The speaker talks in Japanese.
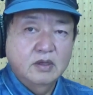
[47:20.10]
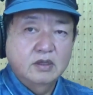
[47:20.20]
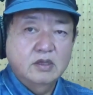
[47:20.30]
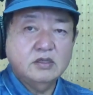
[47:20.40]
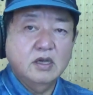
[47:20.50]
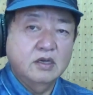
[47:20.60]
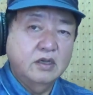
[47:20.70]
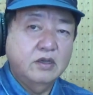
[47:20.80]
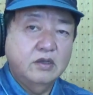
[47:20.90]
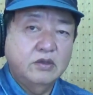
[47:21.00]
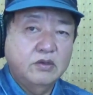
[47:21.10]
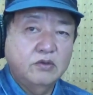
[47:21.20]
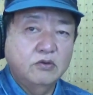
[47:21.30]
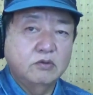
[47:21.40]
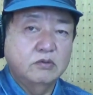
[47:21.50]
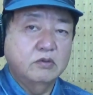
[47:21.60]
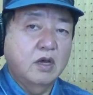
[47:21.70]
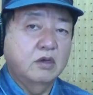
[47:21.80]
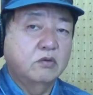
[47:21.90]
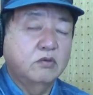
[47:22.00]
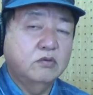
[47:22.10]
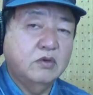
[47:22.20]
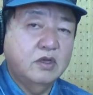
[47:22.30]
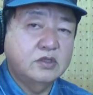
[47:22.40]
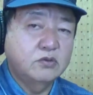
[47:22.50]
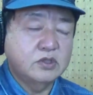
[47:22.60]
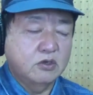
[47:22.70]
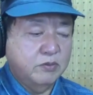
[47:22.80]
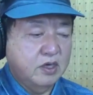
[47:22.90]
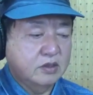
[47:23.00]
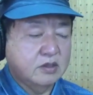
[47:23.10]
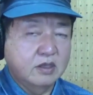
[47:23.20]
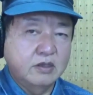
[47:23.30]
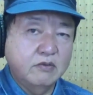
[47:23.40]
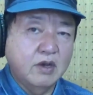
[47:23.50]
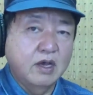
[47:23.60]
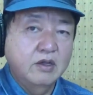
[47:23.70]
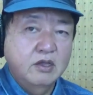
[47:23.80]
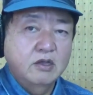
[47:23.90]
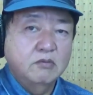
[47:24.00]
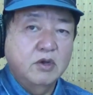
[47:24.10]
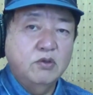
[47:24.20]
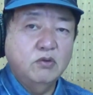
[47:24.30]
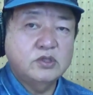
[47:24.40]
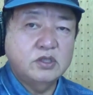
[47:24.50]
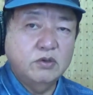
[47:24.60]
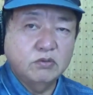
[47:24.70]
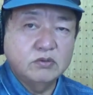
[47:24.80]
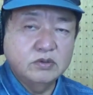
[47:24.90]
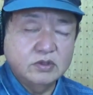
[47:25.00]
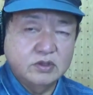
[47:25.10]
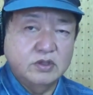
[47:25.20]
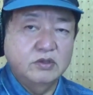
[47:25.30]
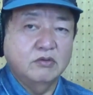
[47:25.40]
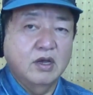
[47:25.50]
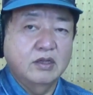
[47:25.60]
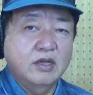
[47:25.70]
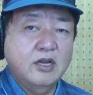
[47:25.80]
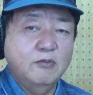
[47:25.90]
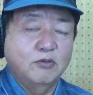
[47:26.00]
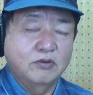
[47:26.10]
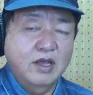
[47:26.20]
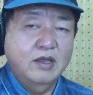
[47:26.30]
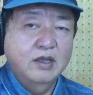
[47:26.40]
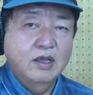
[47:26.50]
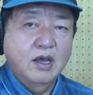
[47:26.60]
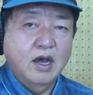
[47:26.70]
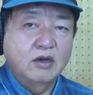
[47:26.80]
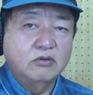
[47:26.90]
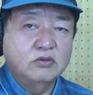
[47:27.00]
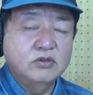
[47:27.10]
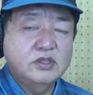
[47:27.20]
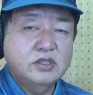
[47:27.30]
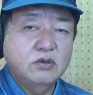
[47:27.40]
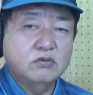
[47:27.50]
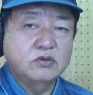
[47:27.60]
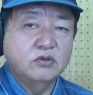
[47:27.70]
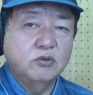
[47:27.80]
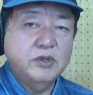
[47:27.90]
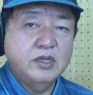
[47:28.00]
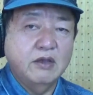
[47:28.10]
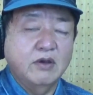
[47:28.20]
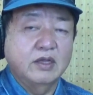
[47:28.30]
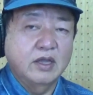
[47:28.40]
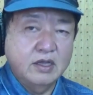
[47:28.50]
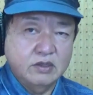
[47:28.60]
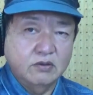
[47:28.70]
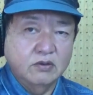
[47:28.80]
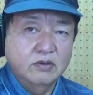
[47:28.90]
ですからね、今日、あの、本当に視聴者の皆さんには、ま抑止力っていうのは何もね、あの、軍事力のみではないと、